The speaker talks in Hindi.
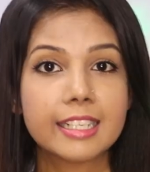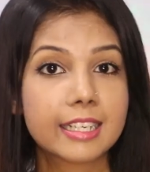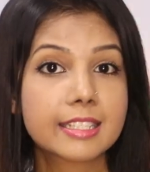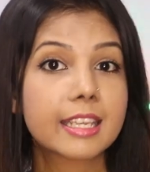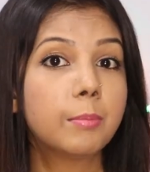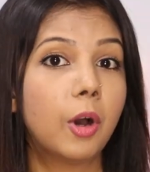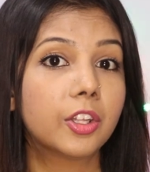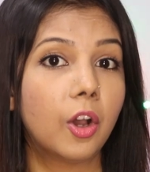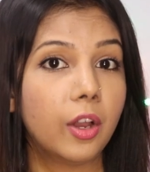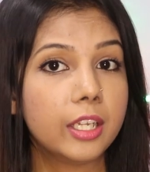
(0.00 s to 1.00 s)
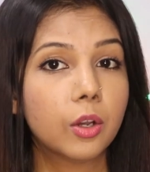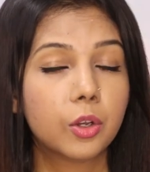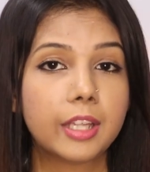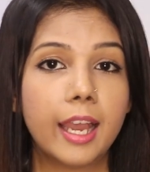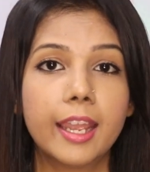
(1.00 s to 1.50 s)
जिनका स्किन बहुत ऑयली
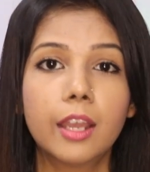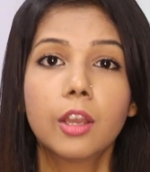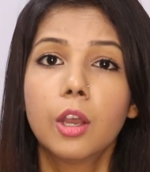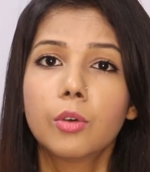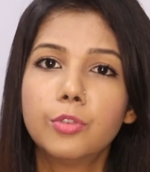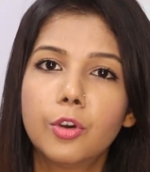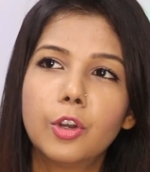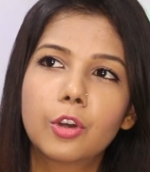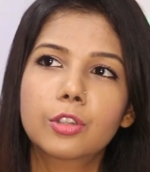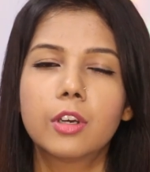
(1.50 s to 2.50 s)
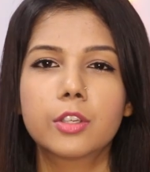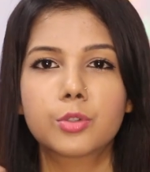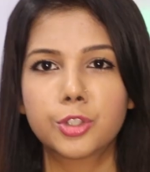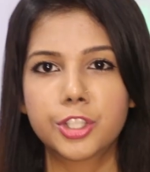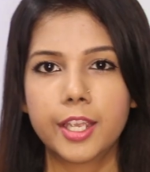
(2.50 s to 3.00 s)
होता है वो लोग आ,
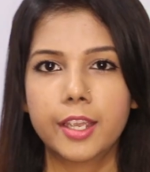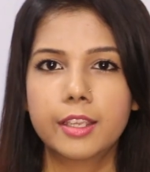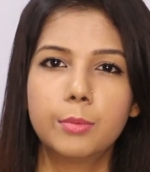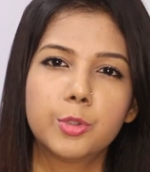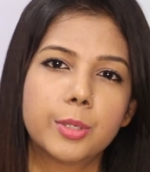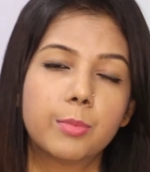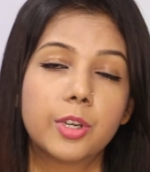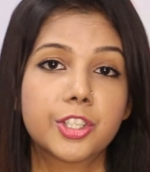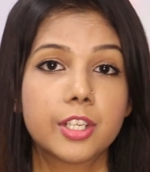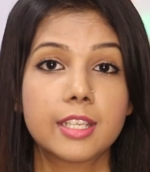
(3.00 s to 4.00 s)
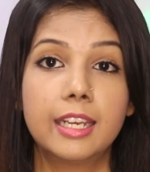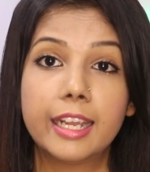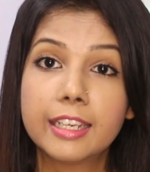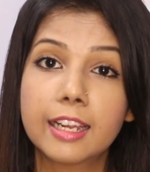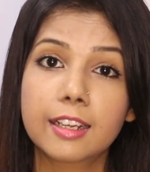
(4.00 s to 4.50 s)
सोचते हैं कि मुझे मॉइस्चराइजर
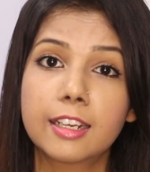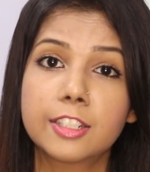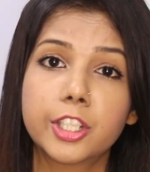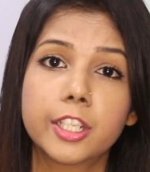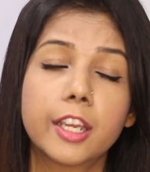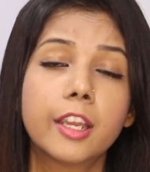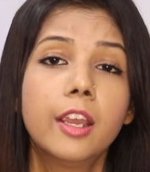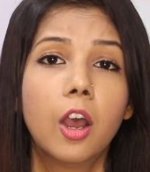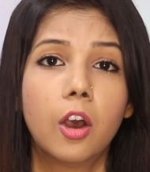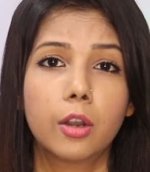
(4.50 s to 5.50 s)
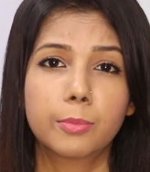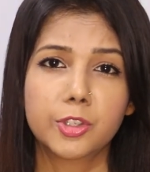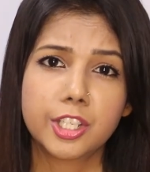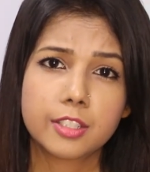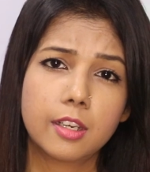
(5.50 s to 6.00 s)
नहीं लगाना चाहिए और
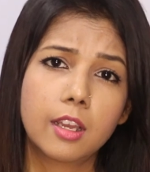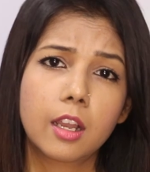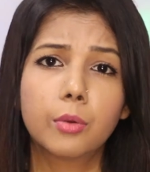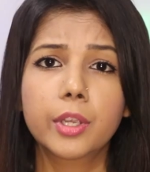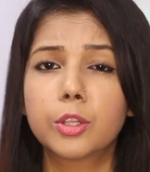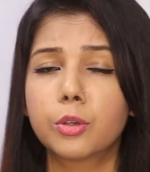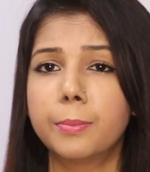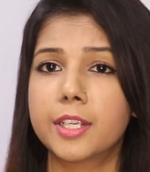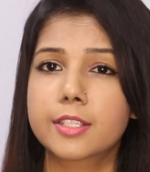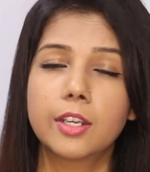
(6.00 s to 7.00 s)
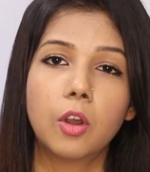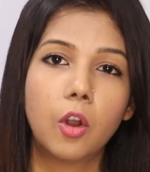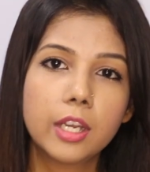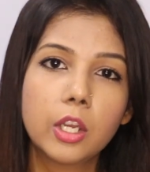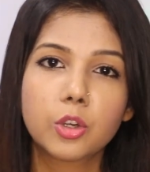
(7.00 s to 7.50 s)
मॉइस्चराइजर लगाऊंगी तो मेरा स्किन
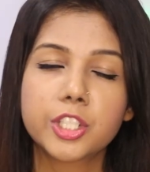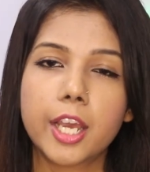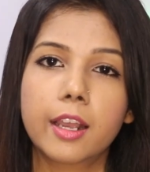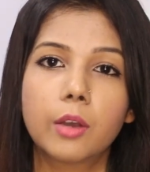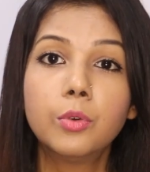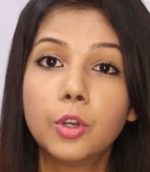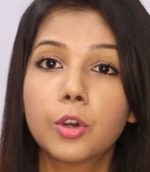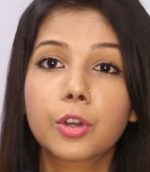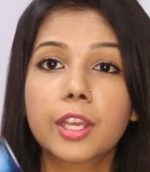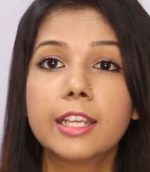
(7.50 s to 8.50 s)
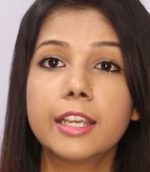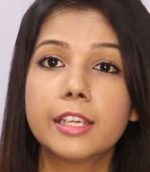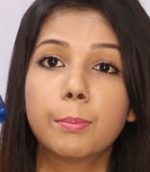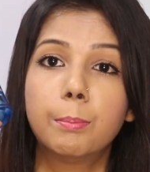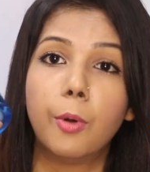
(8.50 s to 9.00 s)
ऑयली हो जाएगा उन लोगों के लिए
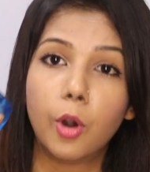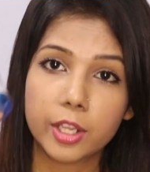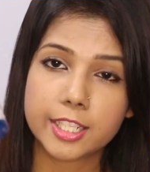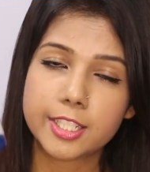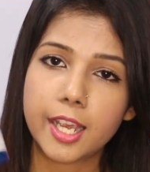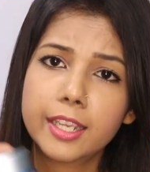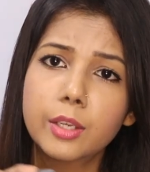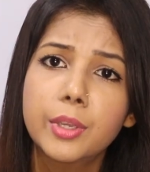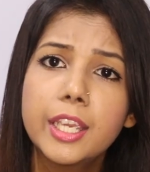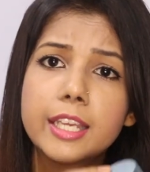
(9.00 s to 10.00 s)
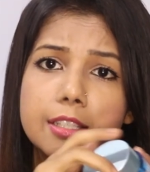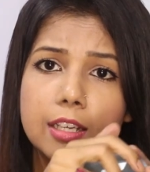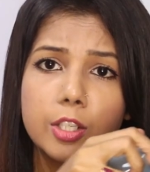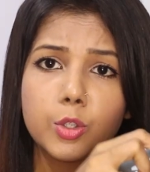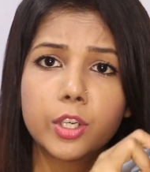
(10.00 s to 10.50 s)
ये बहुत अच्छा है क्योंकि
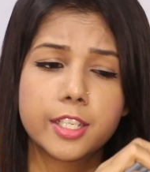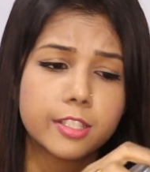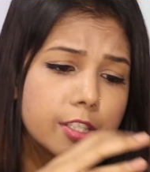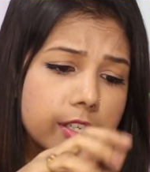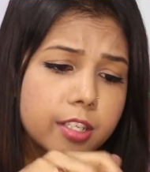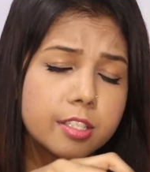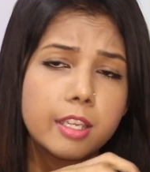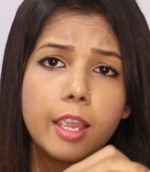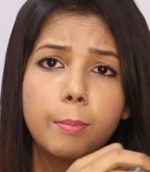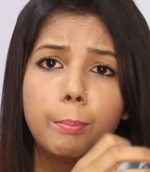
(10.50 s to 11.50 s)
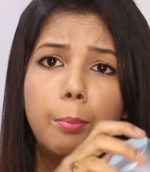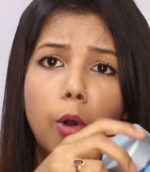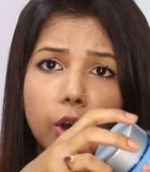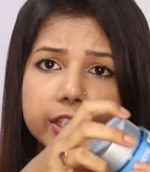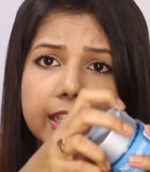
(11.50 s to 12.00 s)
इसका जो कंसिस्टेंसी है
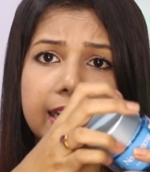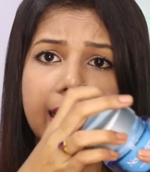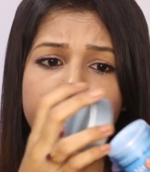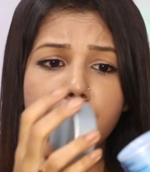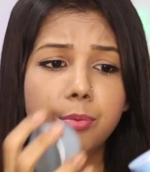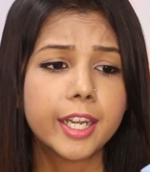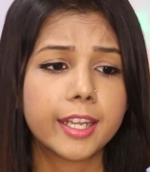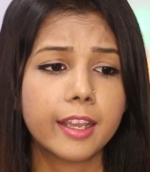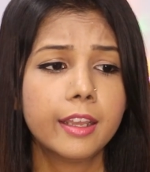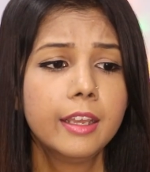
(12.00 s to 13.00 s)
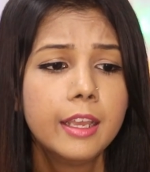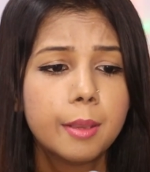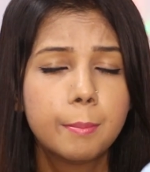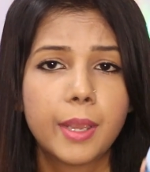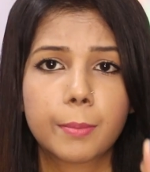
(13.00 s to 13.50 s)
बहुत ही लाइट वेट है
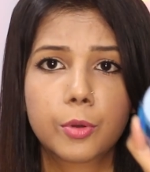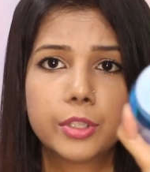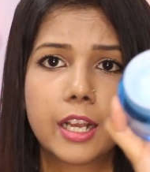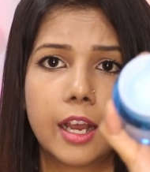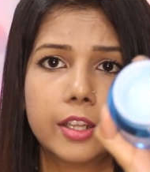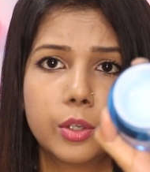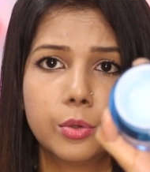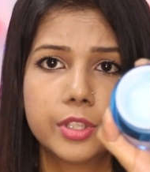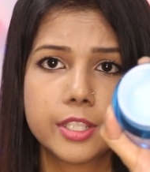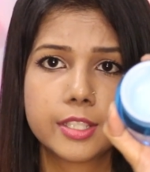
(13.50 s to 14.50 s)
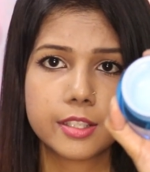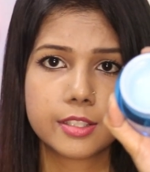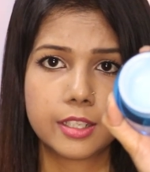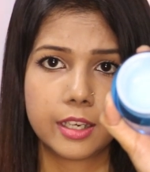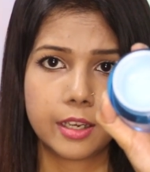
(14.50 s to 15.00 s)
मैं आपको दिखाती हूँ दिस
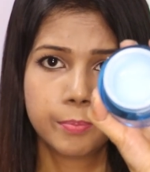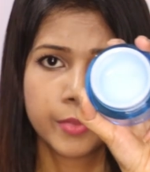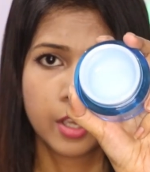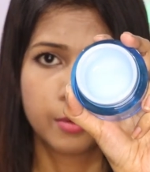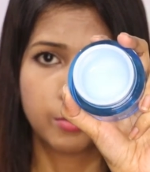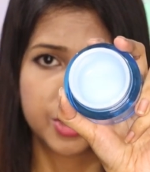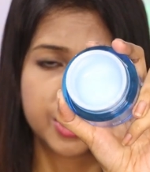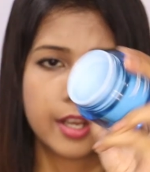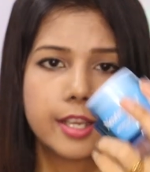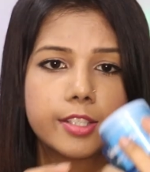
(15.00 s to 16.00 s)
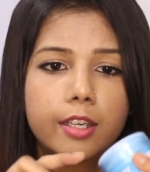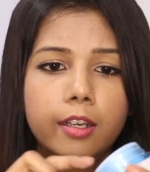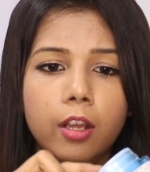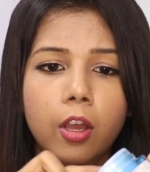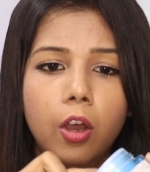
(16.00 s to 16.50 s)
इज़ द मॉइस्चराइज़र